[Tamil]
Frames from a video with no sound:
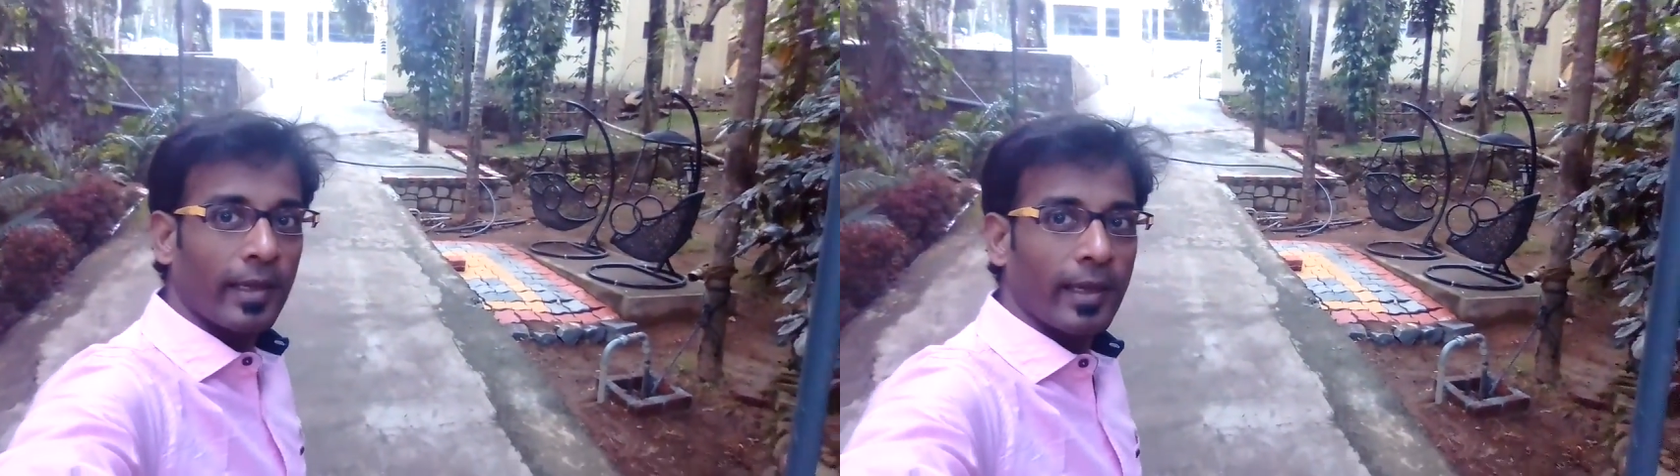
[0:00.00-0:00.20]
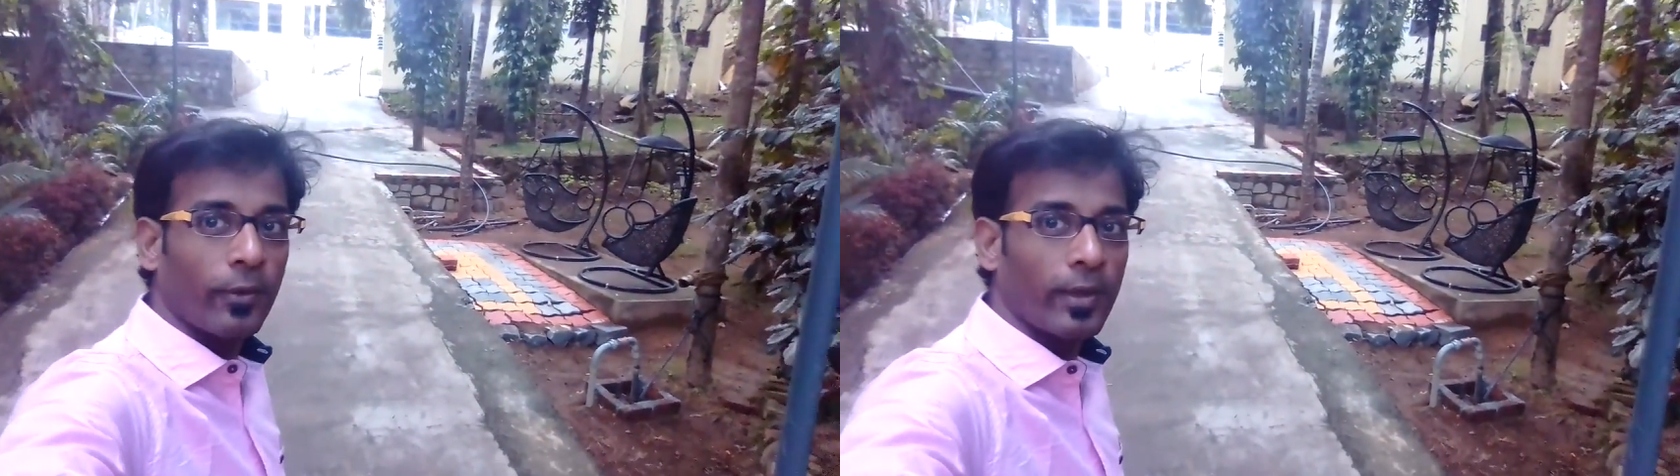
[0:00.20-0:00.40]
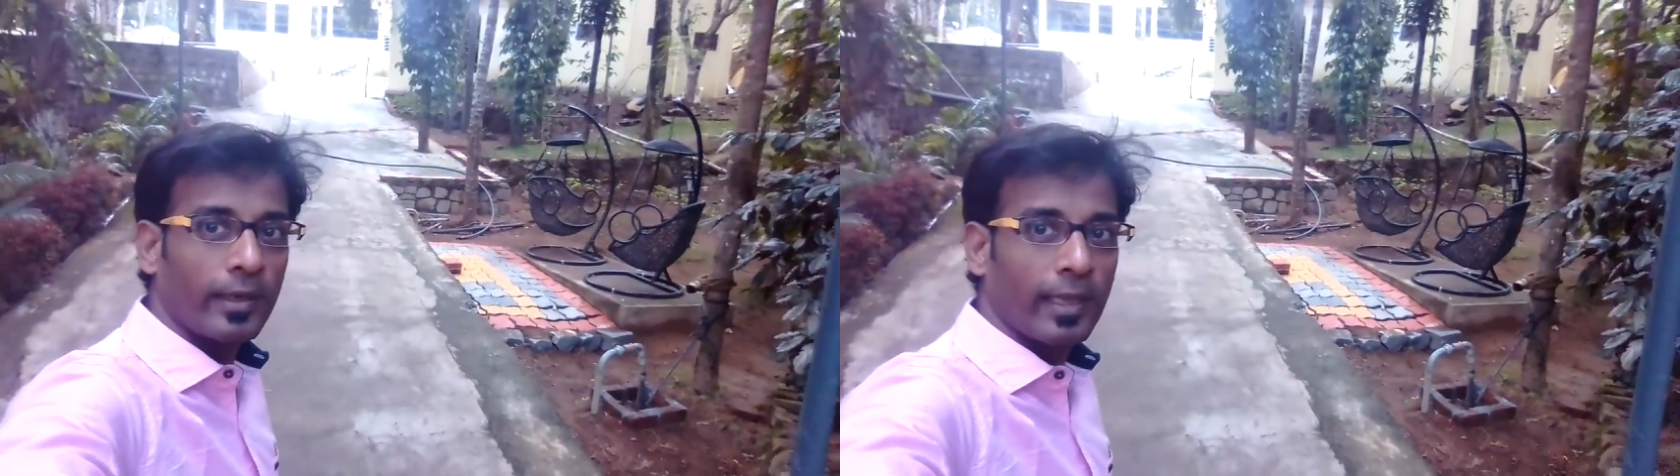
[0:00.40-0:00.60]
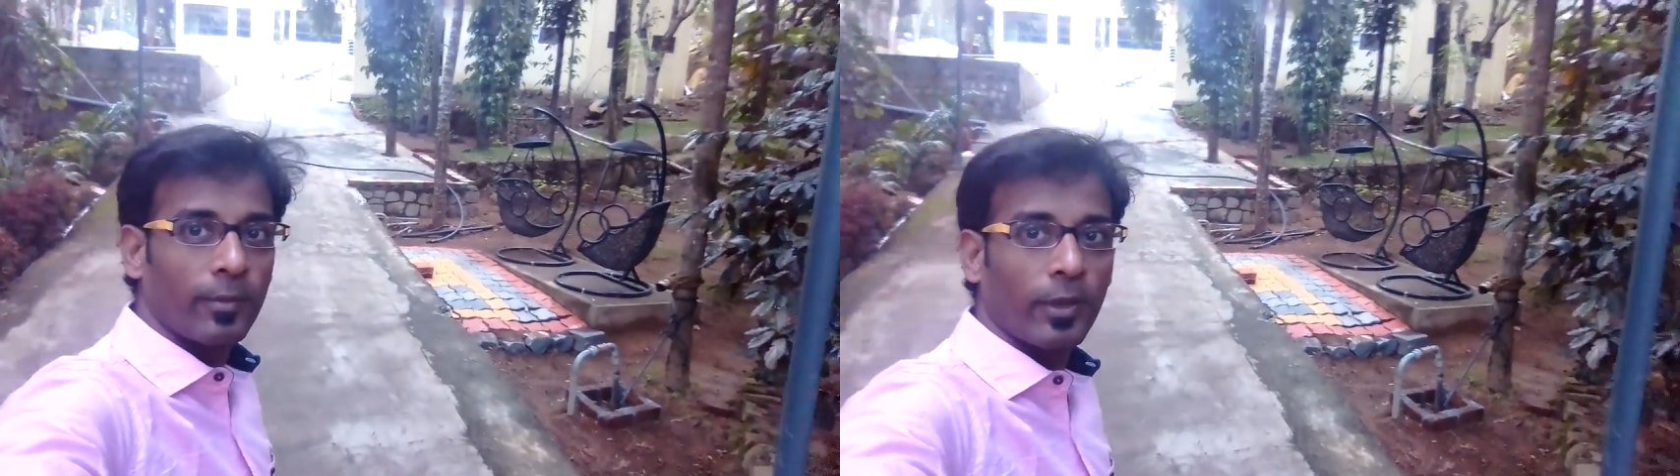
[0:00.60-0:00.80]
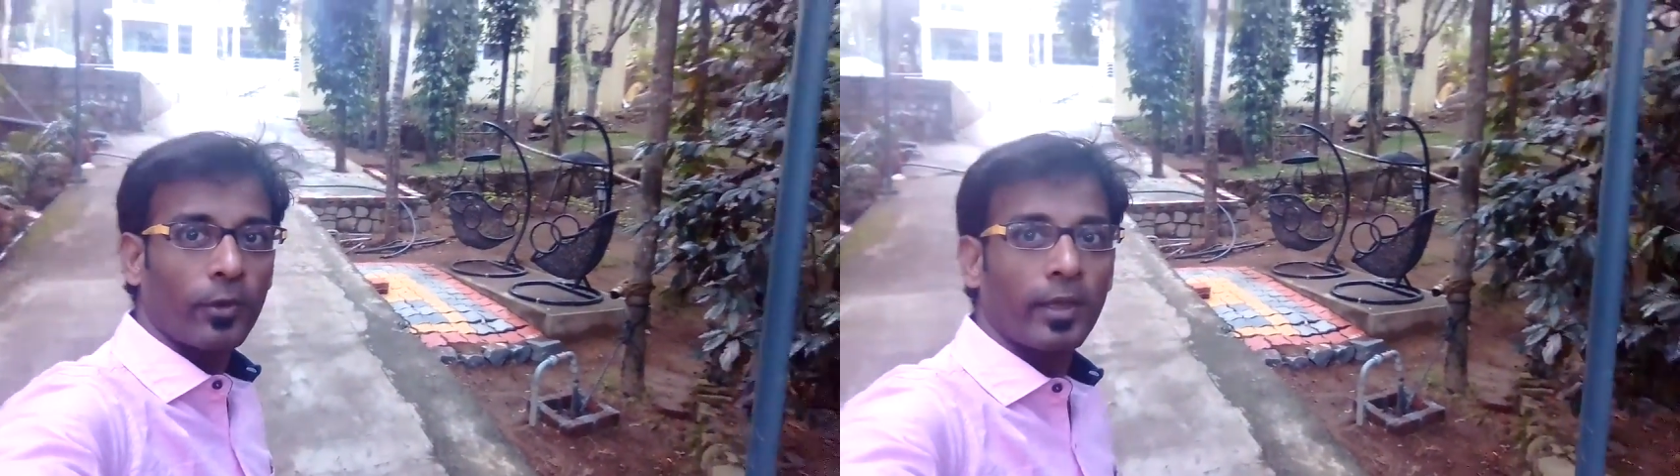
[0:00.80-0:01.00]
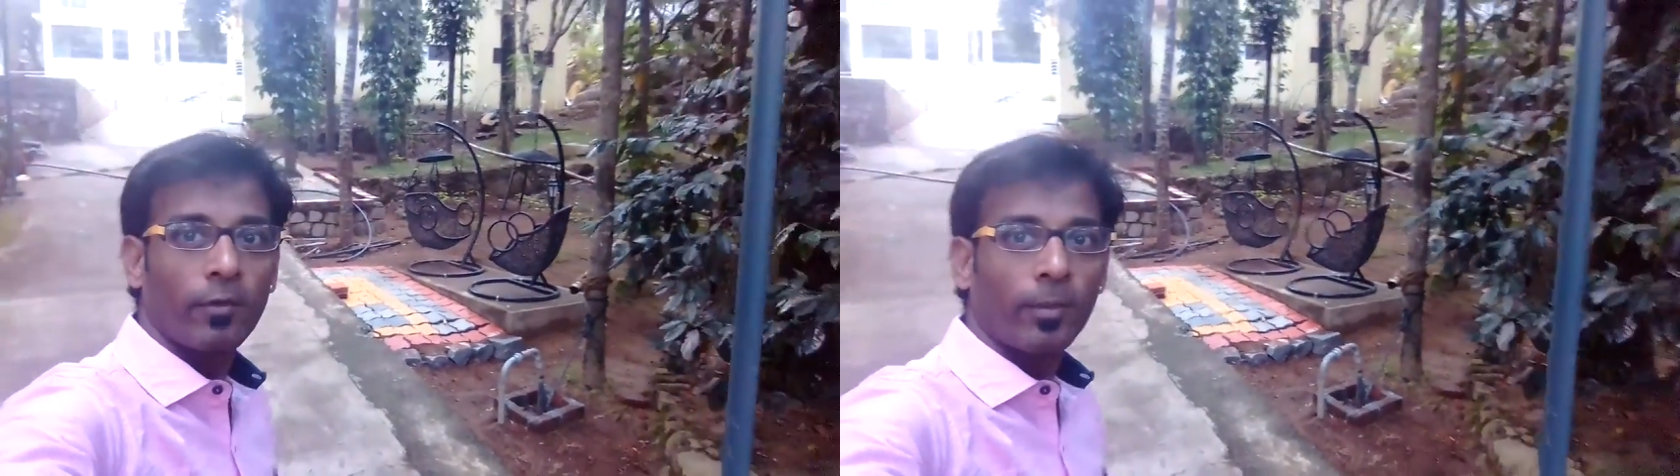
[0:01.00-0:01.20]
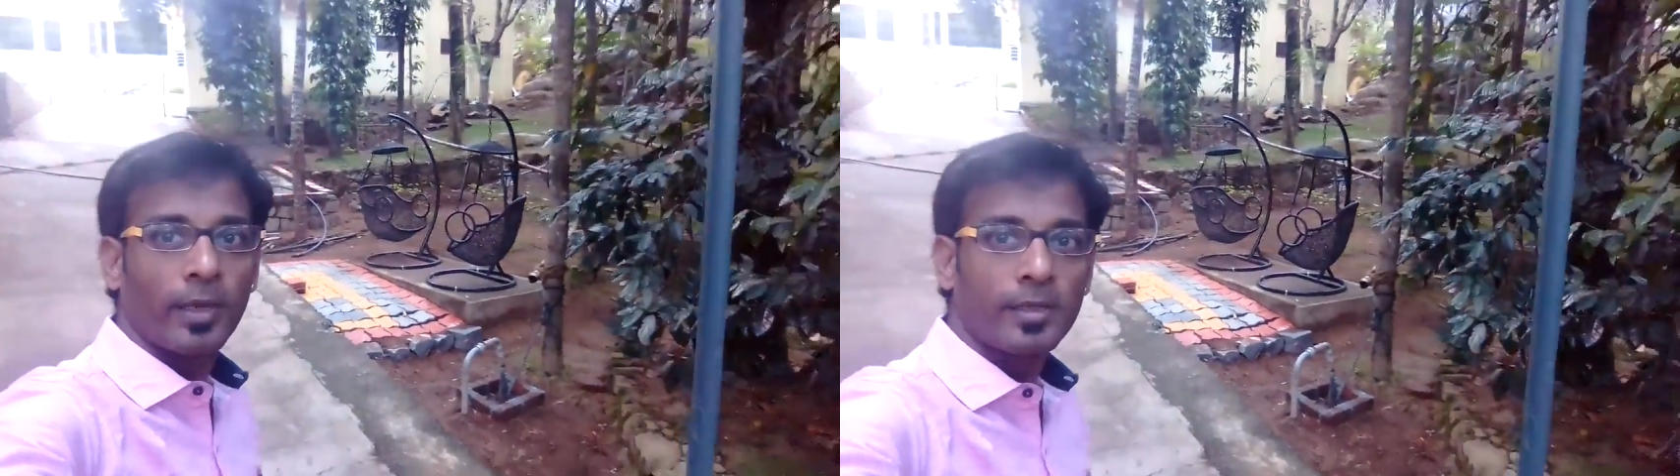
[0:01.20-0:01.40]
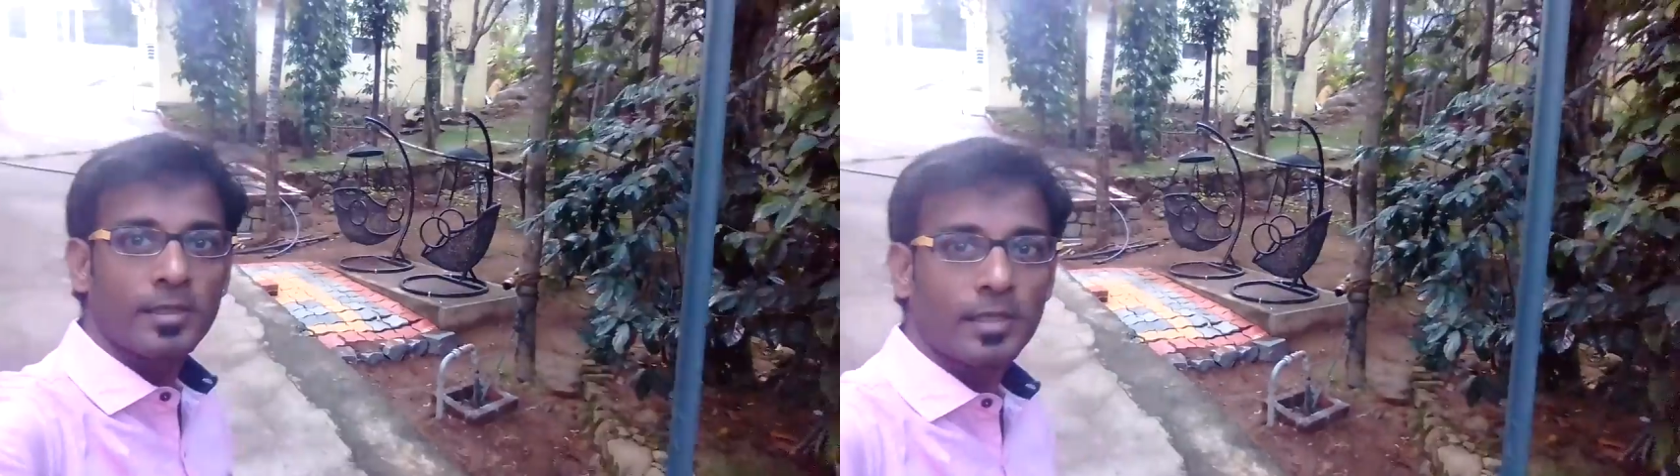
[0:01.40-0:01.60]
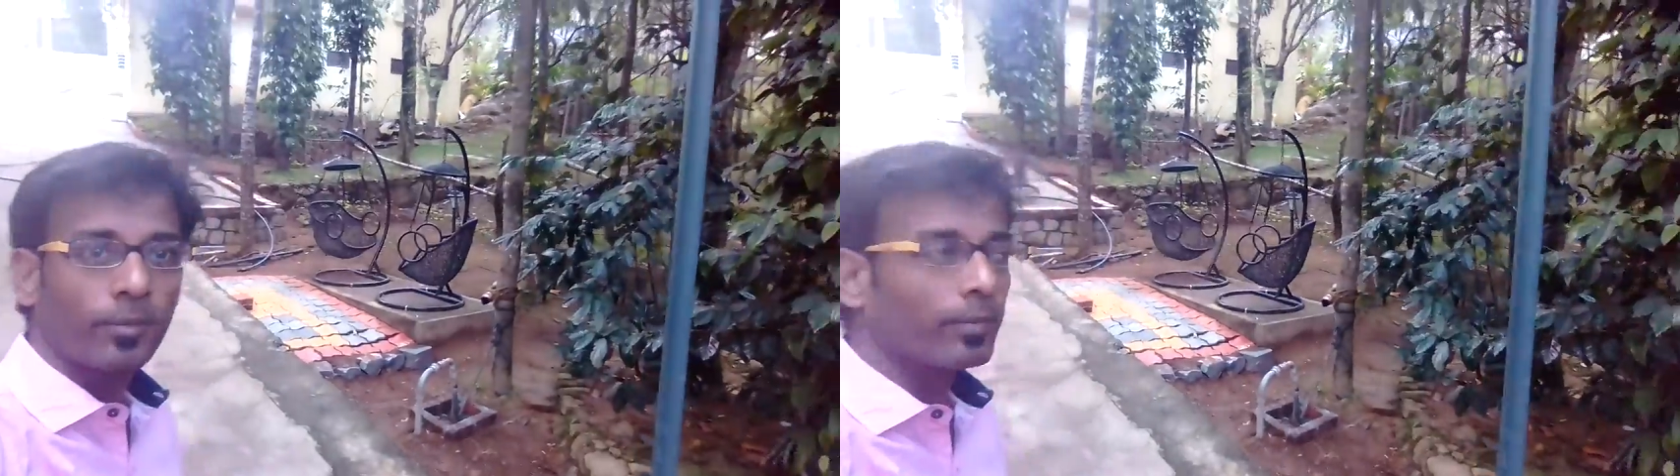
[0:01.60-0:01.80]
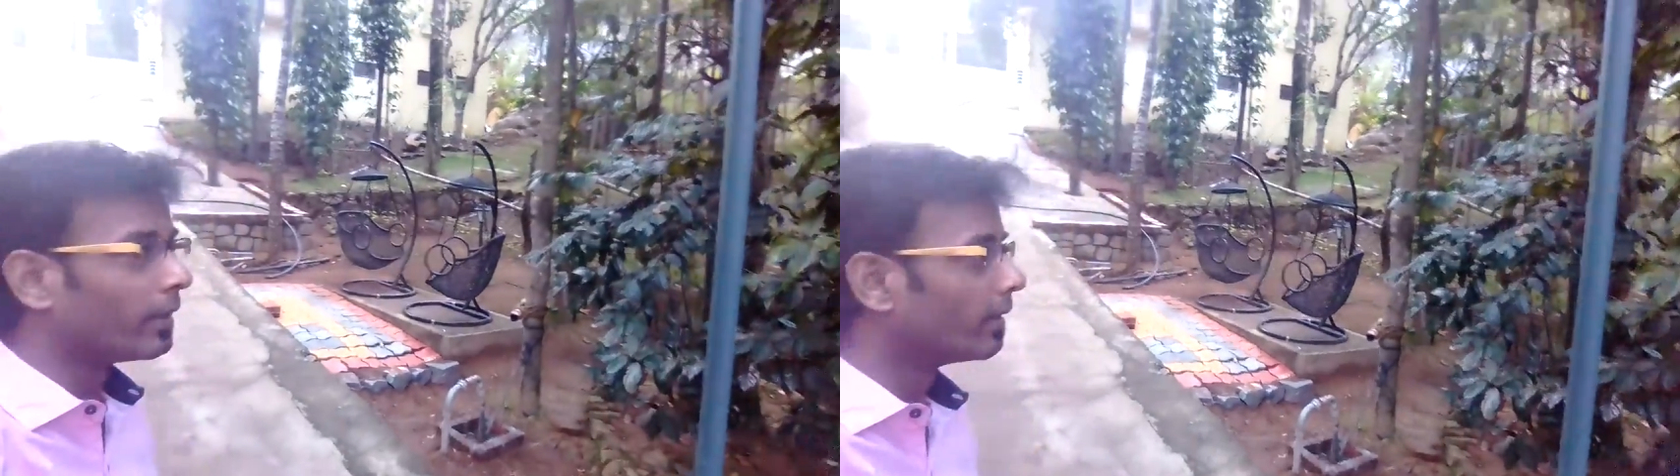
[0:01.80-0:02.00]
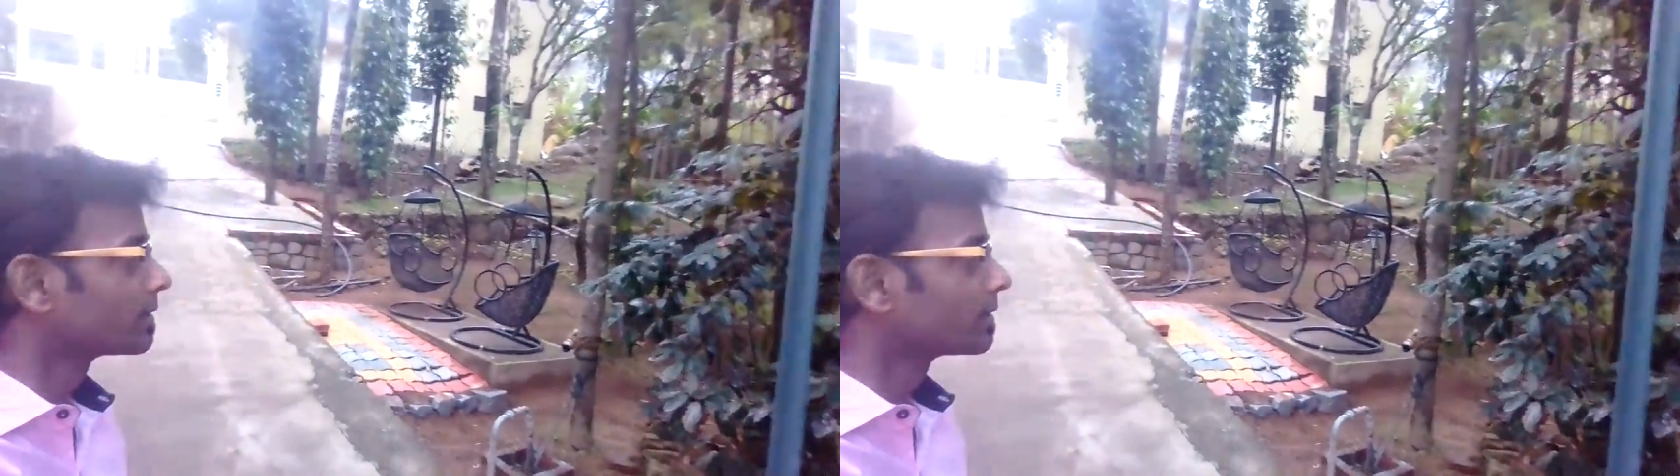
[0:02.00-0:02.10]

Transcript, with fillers: இங்கே என்னோடய டீம் என்னோடய ஈவென்ட் மேனேஜர்ஸ் டீம்